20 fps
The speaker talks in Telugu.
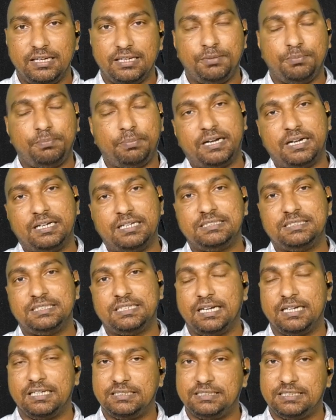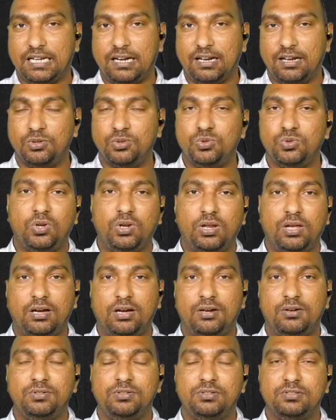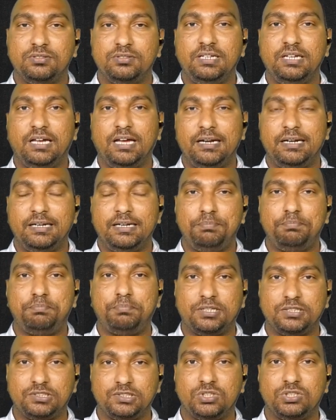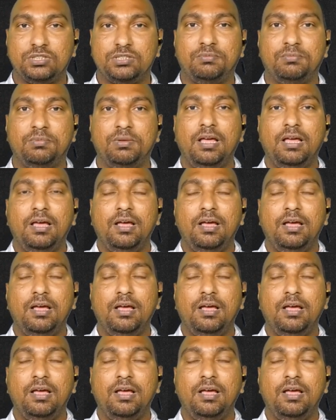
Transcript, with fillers: ఇది పండించడానికి చాలా అనుకూలంగా ఉంటుంది అంటే ప్రస్తుతం